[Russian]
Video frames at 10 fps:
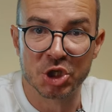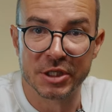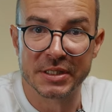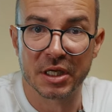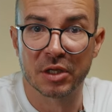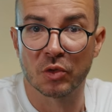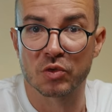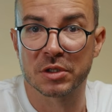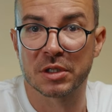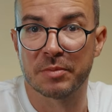шоссе
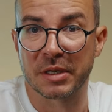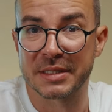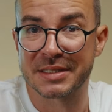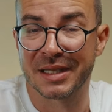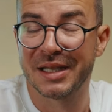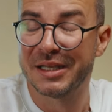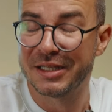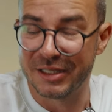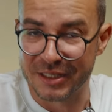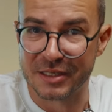нужно добираться
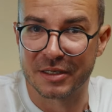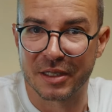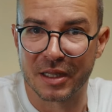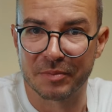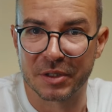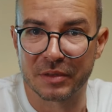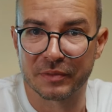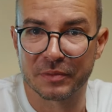несколько километров.